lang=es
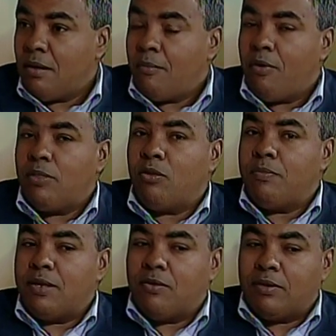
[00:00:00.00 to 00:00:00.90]
Puede
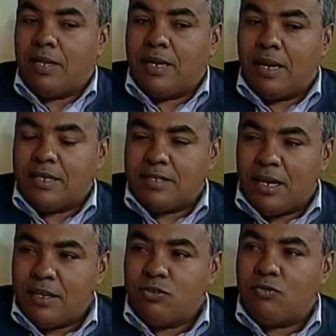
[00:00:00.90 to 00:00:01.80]
dormir con él en la
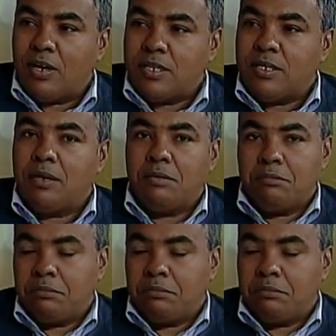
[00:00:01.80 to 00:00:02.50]
sala de su casa. ¿Y